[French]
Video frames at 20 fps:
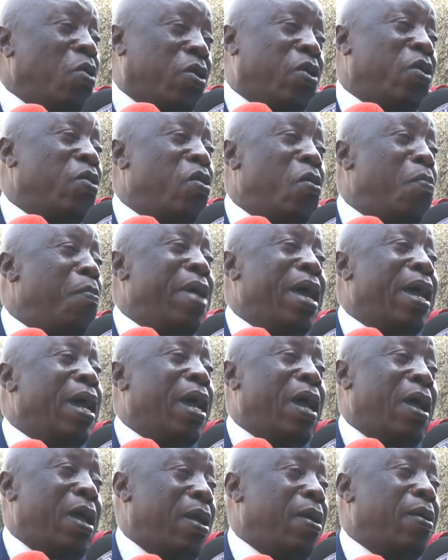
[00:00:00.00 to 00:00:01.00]
qui le
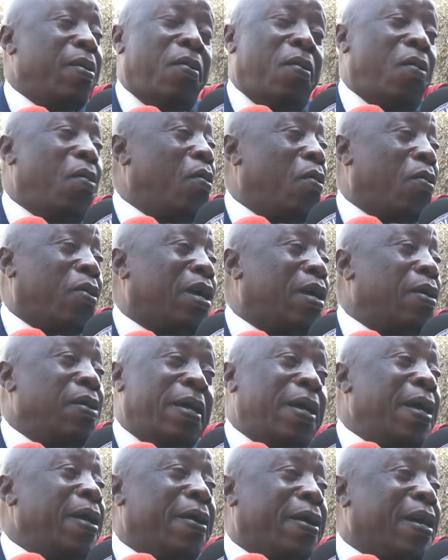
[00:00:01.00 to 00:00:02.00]
met hors
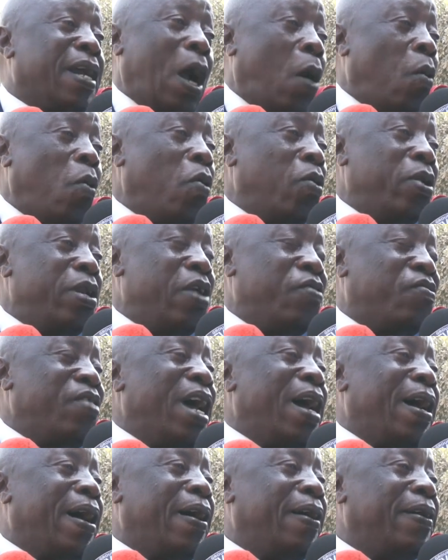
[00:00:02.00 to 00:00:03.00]
hein, chaos
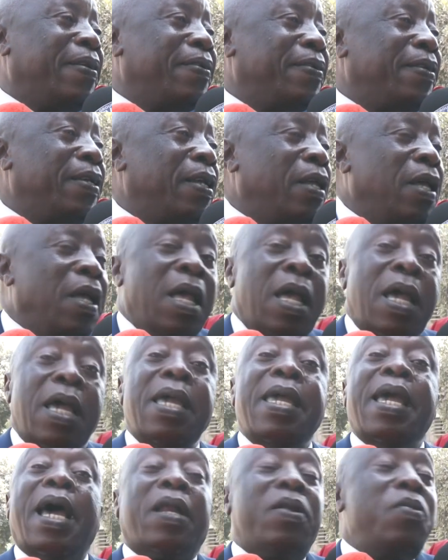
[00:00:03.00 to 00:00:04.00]
déjà.
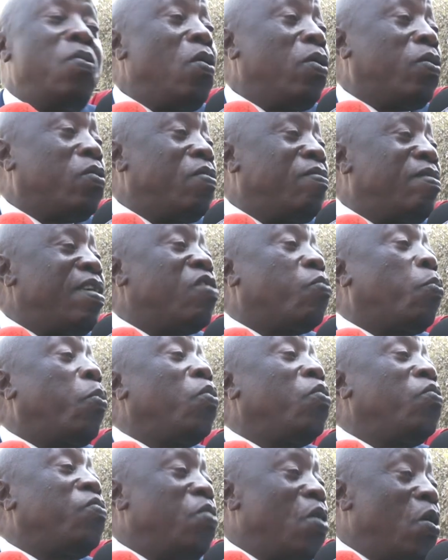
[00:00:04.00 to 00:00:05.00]
Il y a d'autres
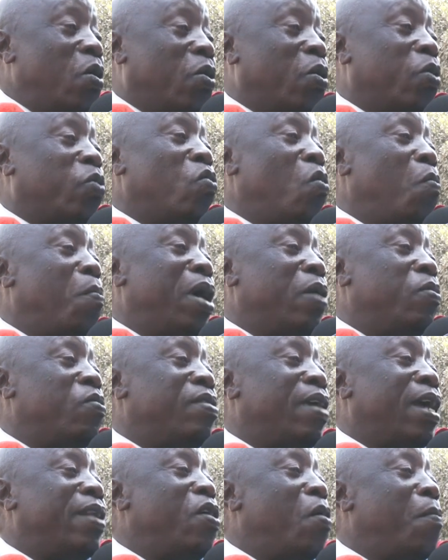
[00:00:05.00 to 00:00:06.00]
explosions que Toumba
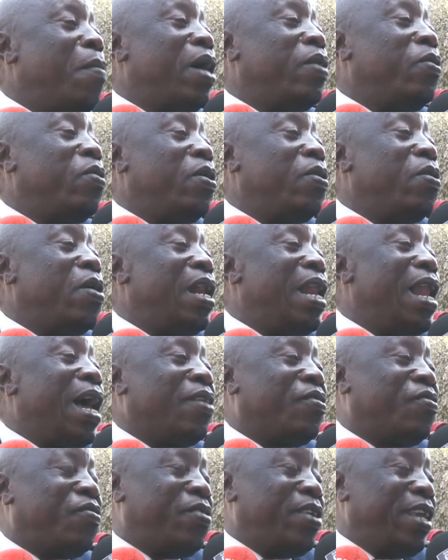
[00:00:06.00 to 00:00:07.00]
nous a demandé de
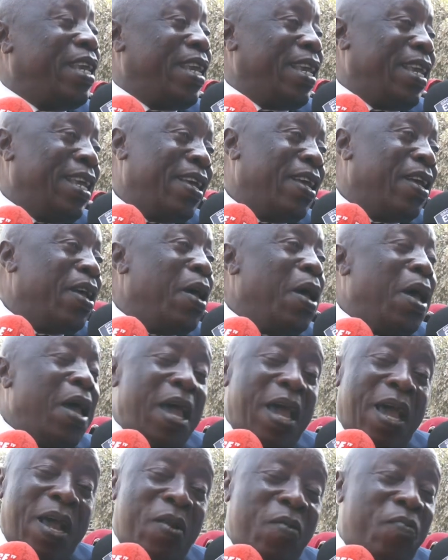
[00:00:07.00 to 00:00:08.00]
lâcher.
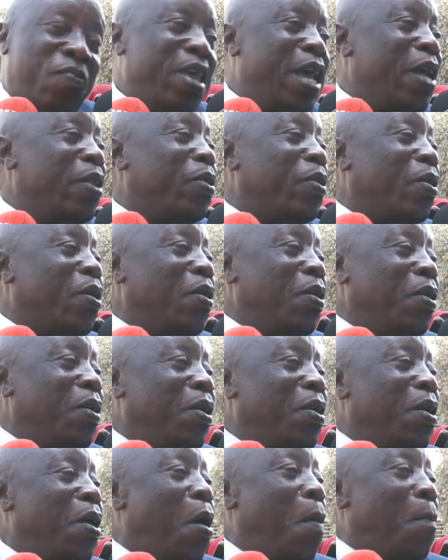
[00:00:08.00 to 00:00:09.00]
Elles viendront
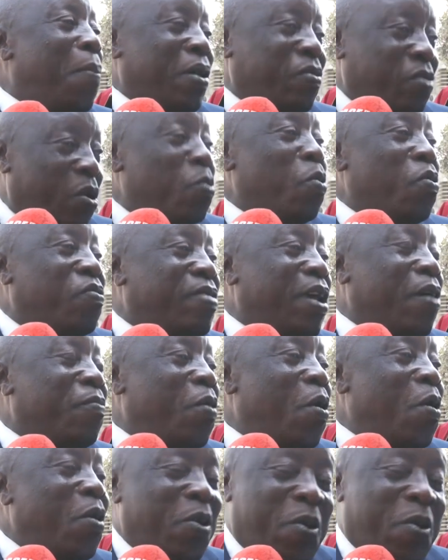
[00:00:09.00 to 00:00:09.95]
parce que nous savons